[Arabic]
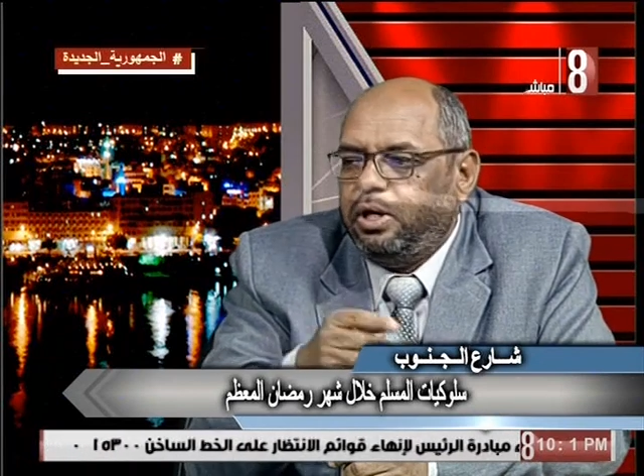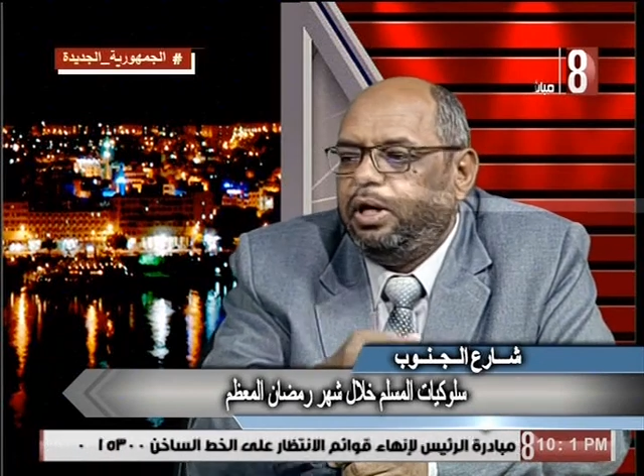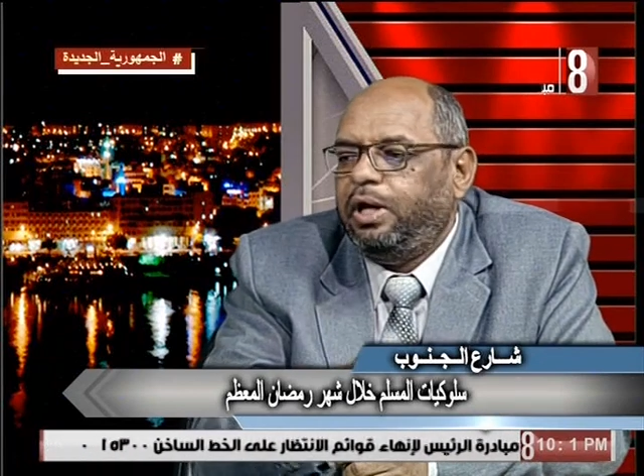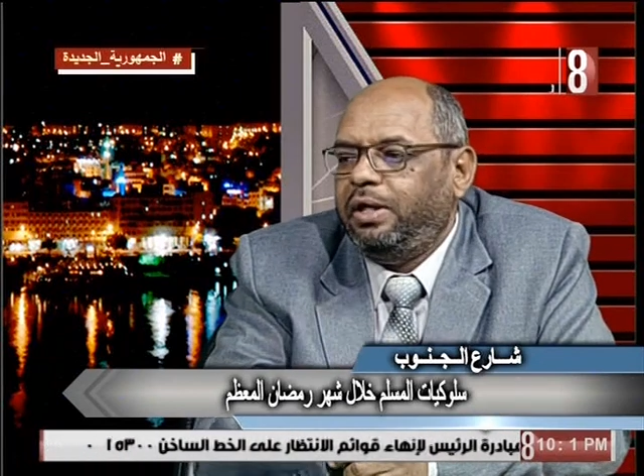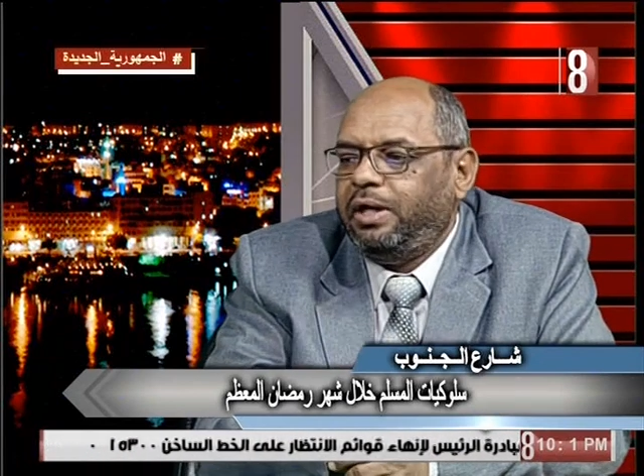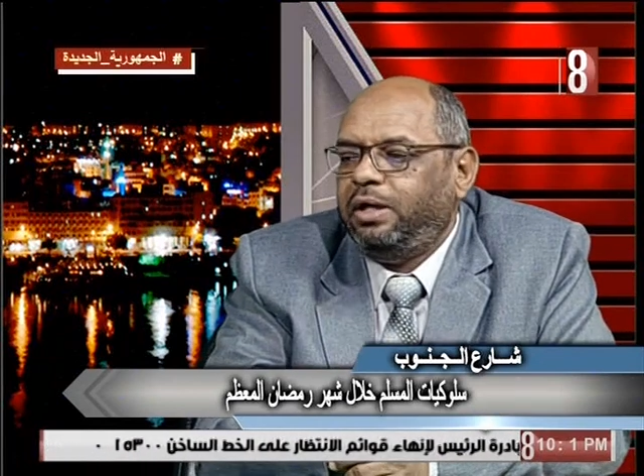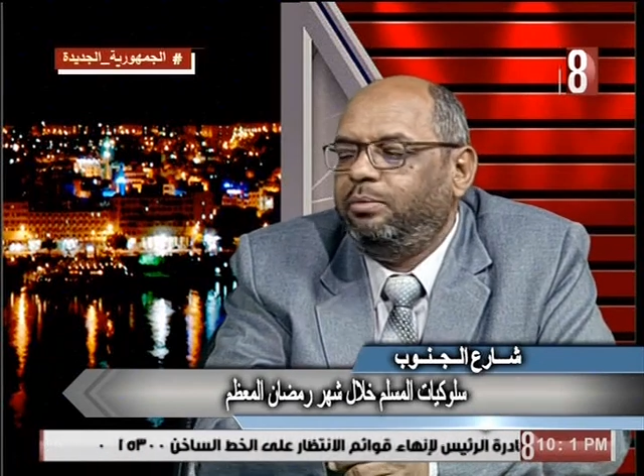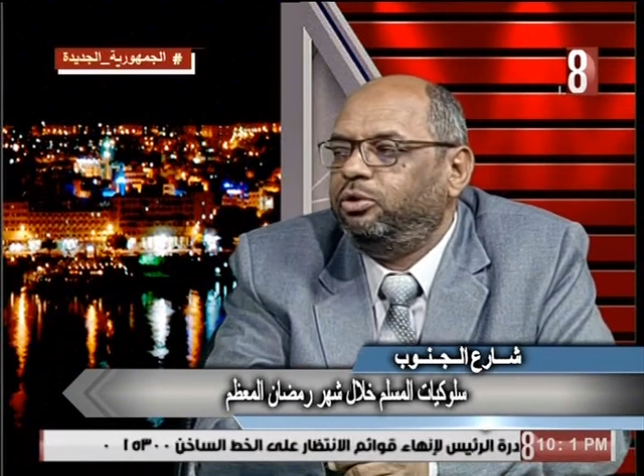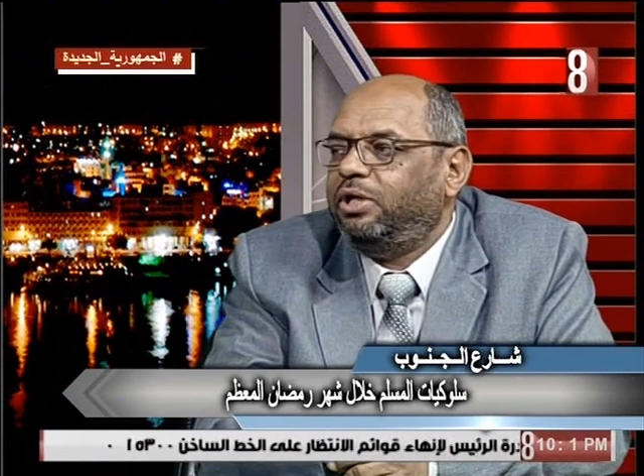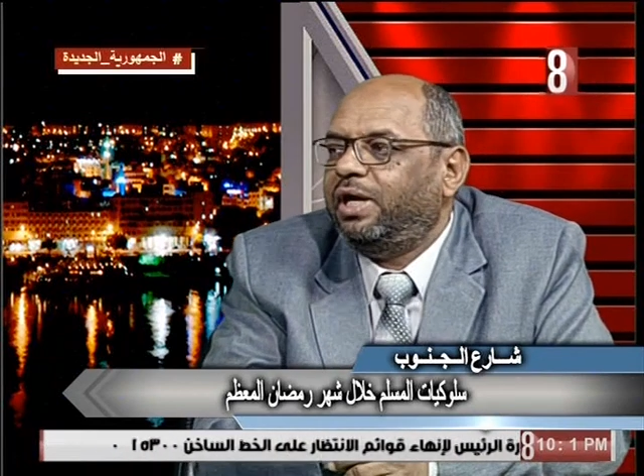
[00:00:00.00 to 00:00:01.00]
آه، يعني
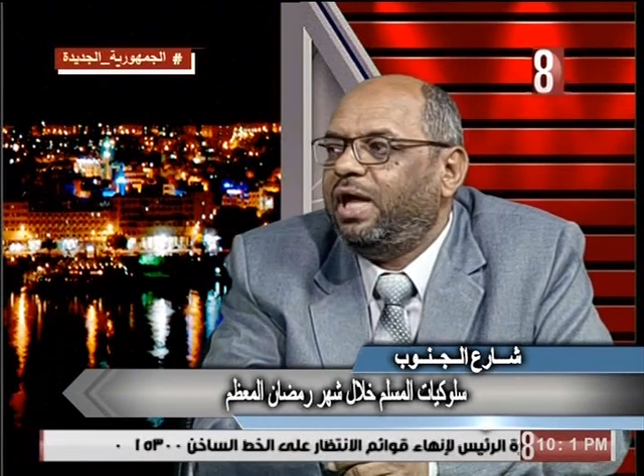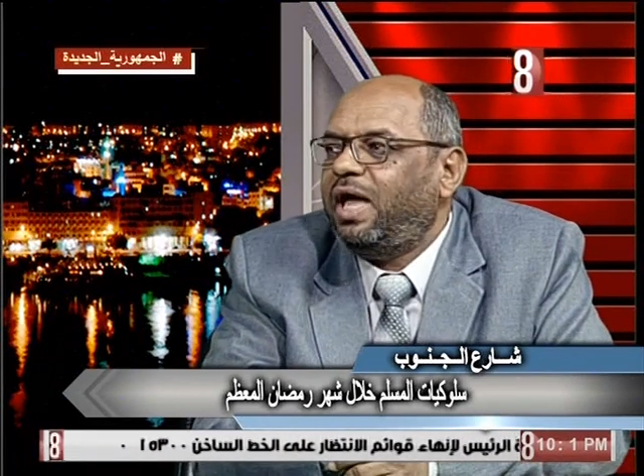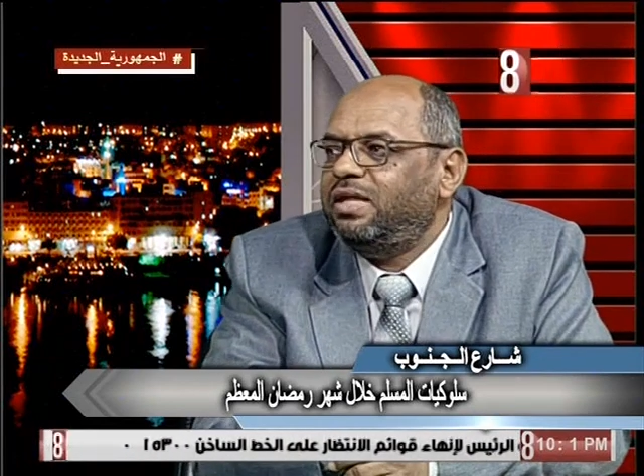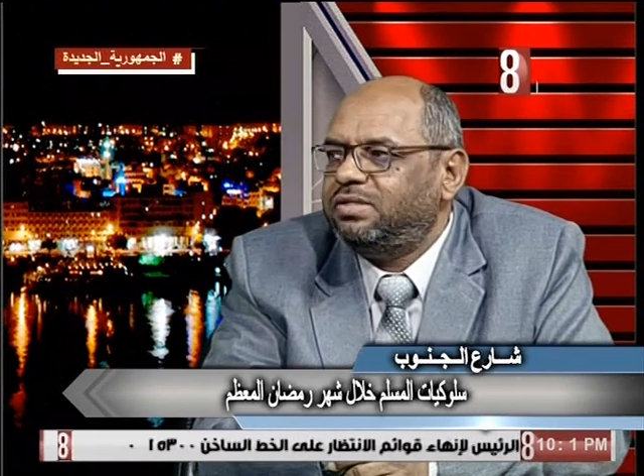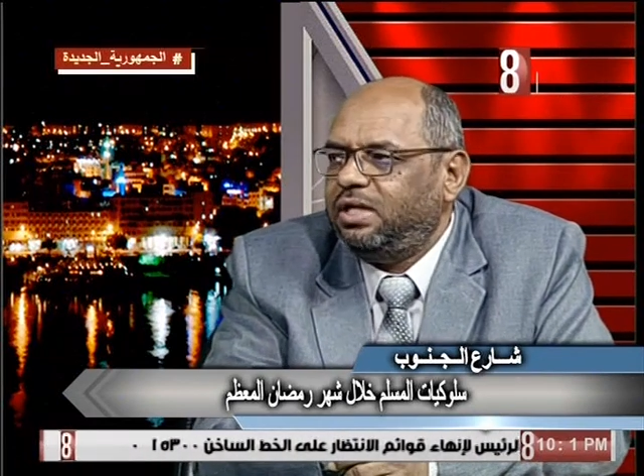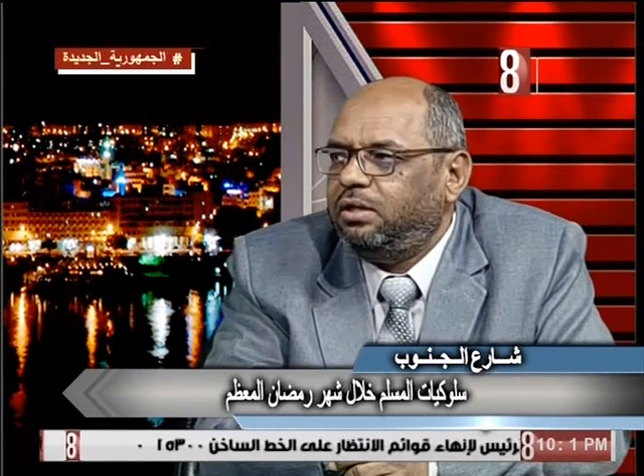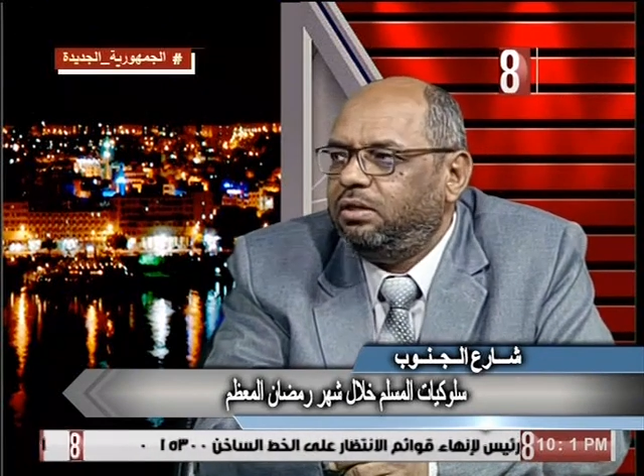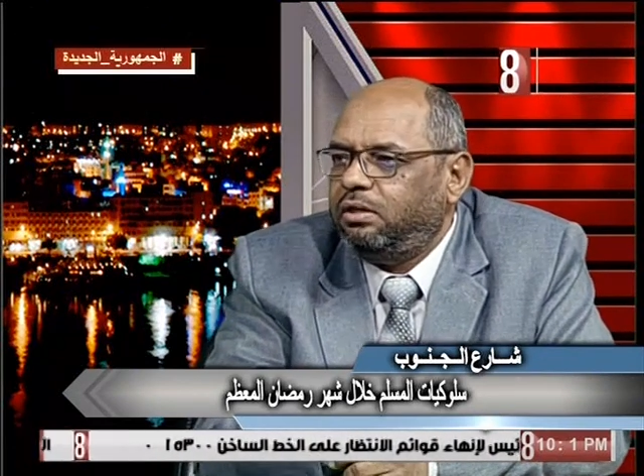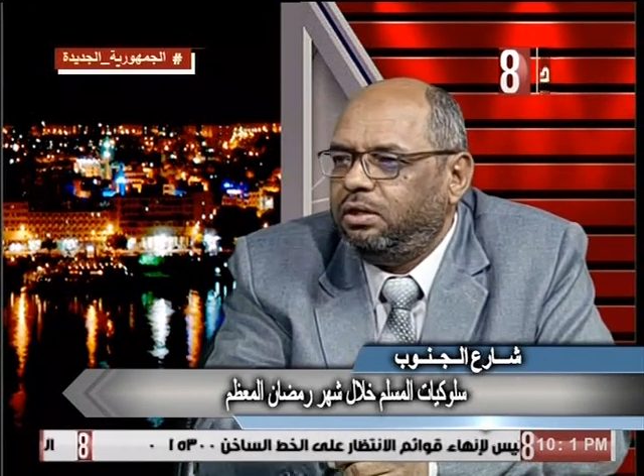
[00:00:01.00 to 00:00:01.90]
متكاسل يعني.